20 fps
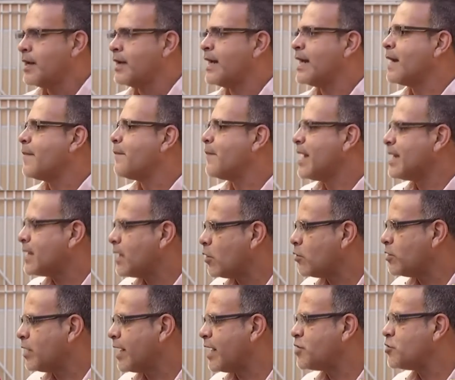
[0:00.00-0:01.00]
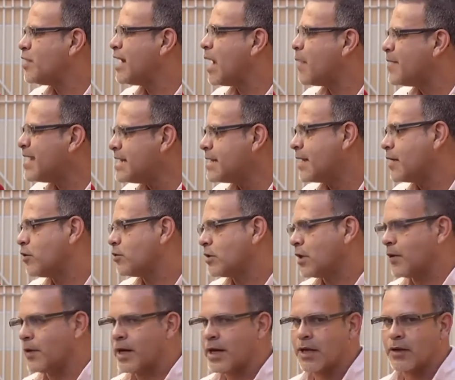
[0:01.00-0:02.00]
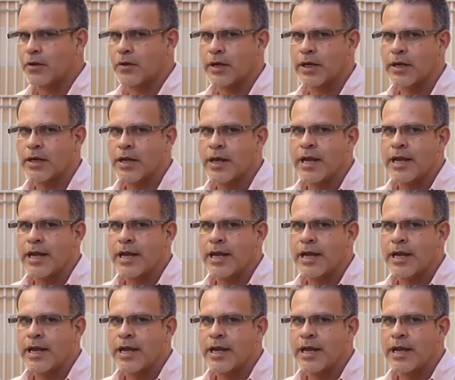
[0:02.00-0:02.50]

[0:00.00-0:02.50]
que respete los derechos y la vida de los trabajadores